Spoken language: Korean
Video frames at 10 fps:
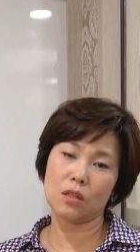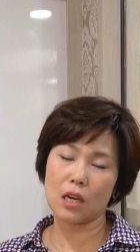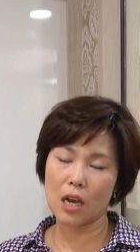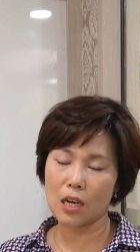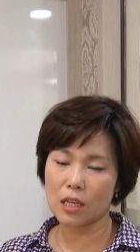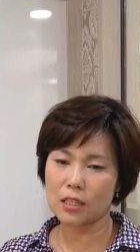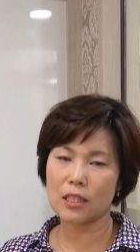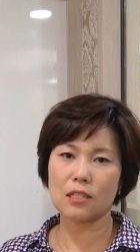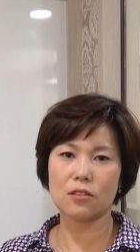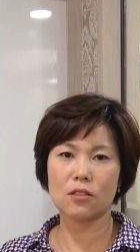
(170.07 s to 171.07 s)
하는 데
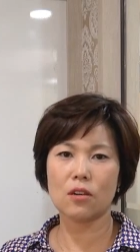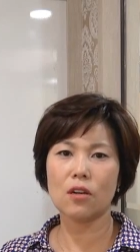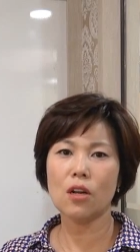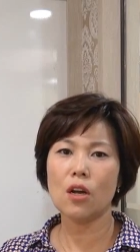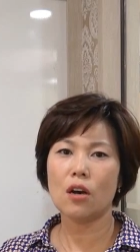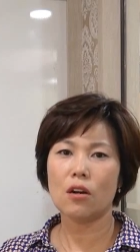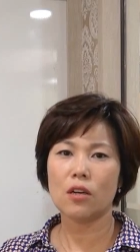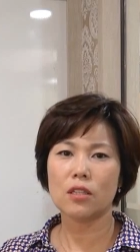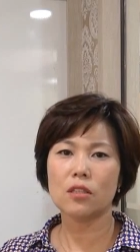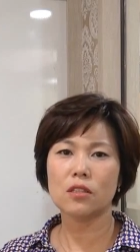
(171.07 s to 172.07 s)
있어서 어,
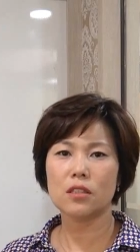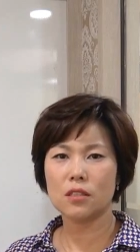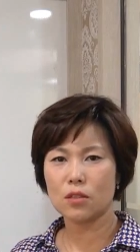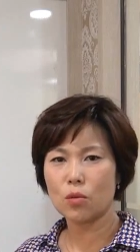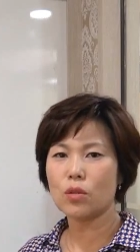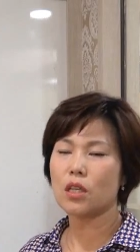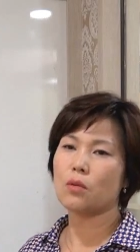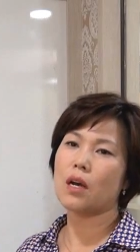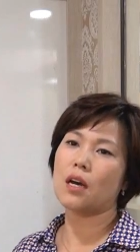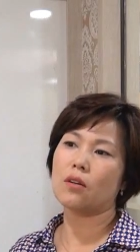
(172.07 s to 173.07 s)
이런 그
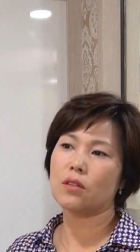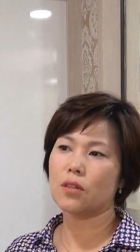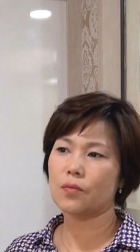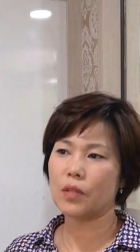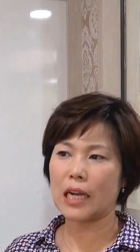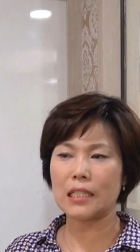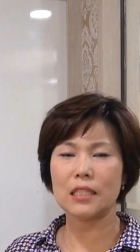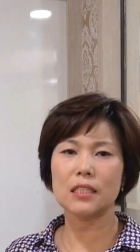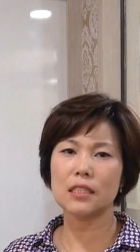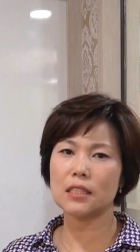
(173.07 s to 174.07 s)
용기와 어떤
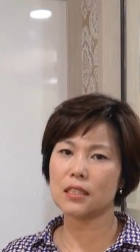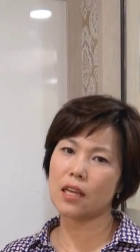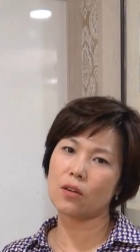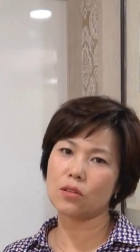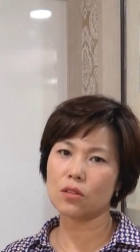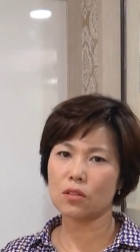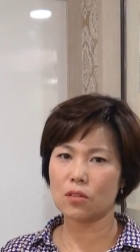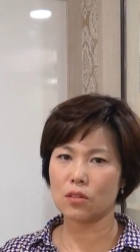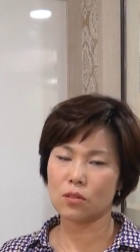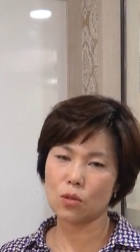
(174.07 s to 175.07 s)
갈등의 어떤
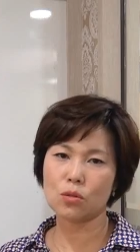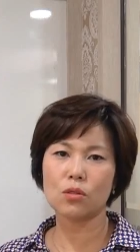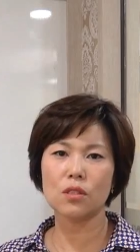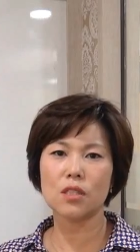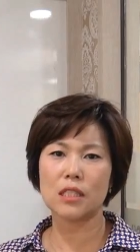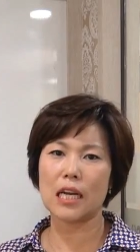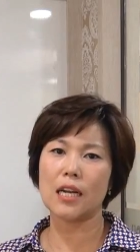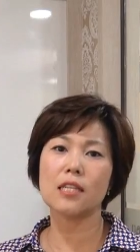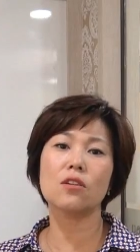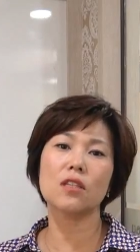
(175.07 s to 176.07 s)
요소들을 잘
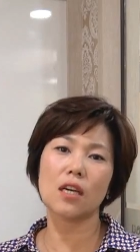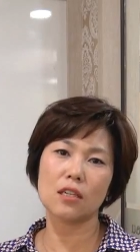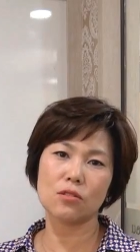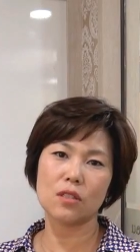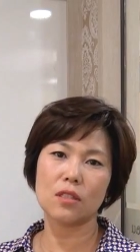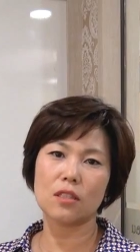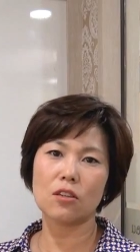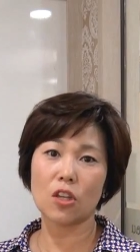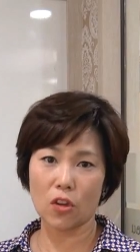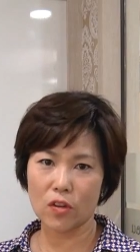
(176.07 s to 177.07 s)
헤쳐나갈 수 있는
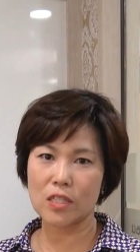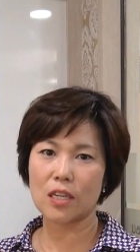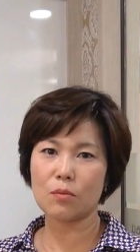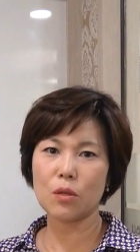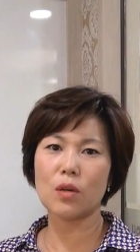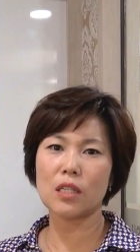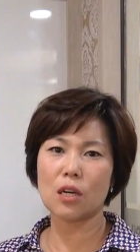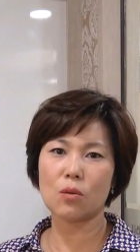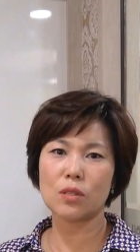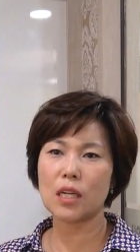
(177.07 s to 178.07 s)
그런 경영자가
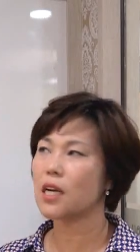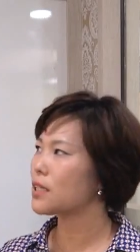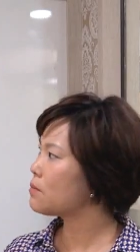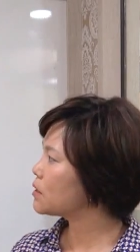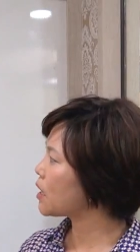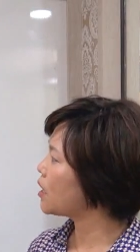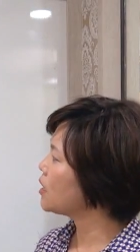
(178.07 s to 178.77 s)
필요하다고 생각을 합니다.